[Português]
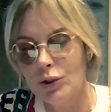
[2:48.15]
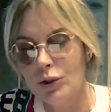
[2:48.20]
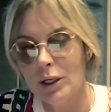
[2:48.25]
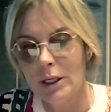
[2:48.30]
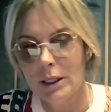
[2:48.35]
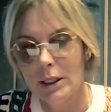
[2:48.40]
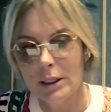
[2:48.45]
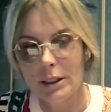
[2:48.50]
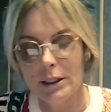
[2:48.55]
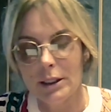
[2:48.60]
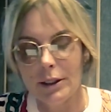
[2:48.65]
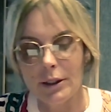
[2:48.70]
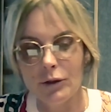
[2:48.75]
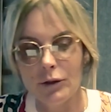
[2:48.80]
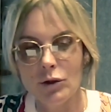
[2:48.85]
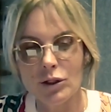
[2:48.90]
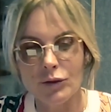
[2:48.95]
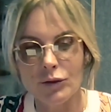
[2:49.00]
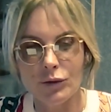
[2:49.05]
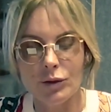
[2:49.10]
Uh,
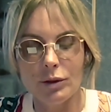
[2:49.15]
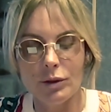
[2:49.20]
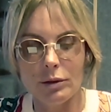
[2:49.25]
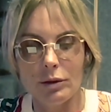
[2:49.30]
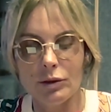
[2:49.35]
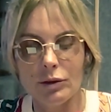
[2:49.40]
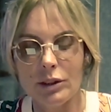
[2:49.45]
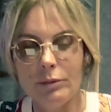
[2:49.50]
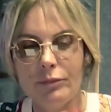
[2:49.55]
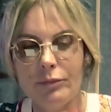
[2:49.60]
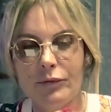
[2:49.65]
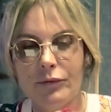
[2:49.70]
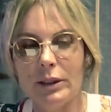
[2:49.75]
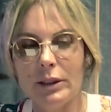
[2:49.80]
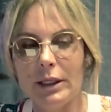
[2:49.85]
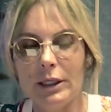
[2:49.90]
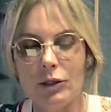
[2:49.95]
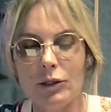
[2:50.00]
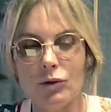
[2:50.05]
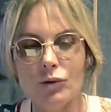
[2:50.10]
nós, eu sempre
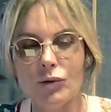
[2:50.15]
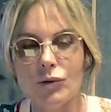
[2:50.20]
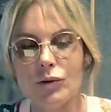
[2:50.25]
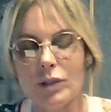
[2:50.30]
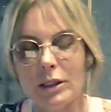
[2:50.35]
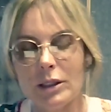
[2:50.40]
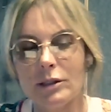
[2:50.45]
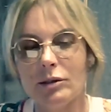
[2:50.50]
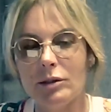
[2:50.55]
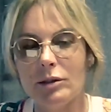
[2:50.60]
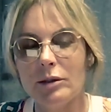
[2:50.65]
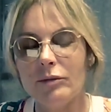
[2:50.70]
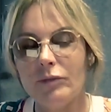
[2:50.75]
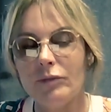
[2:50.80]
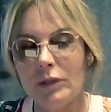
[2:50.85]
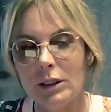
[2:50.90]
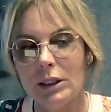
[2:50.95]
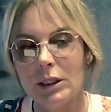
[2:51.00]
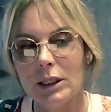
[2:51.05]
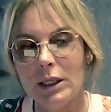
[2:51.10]
falei que o sucesso da
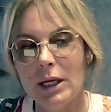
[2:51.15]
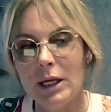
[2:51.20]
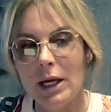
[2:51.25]
vida